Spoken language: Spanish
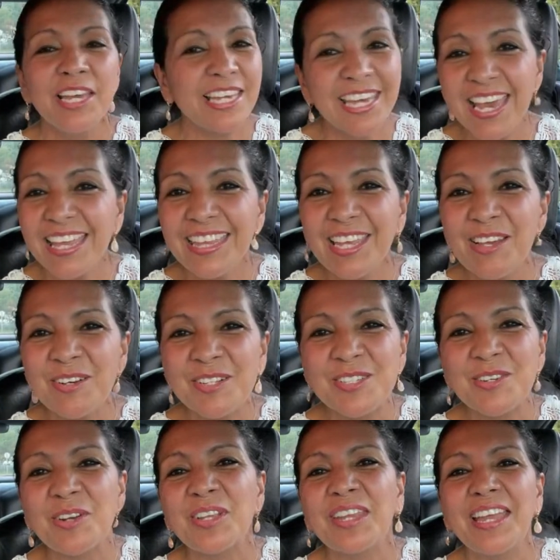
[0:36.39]
¿Quién dijo
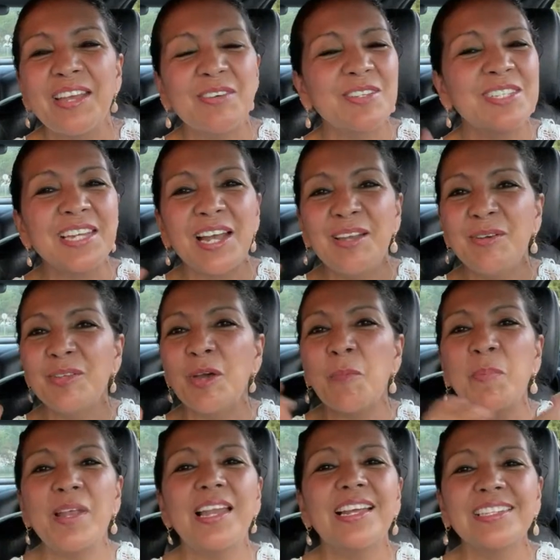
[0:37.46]
sorteo? Saludos,
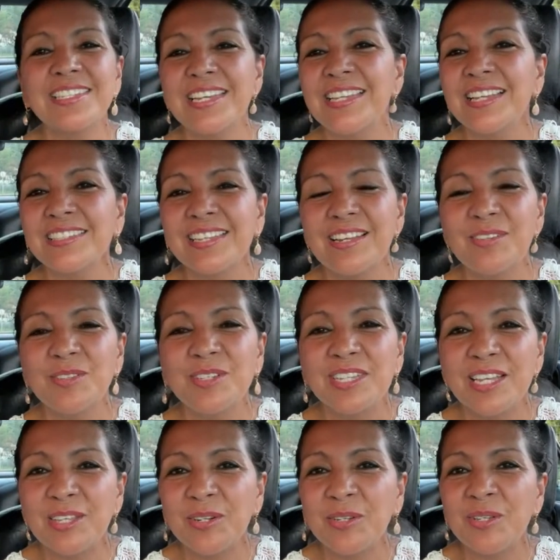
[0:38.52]
Pilarcita, saludos
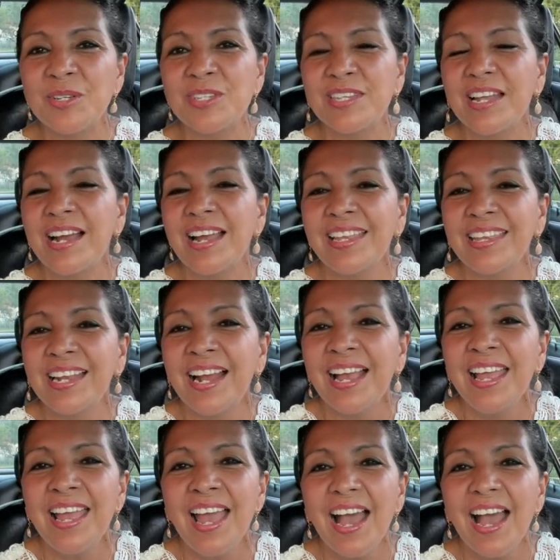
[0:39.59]
a todos, Sandra,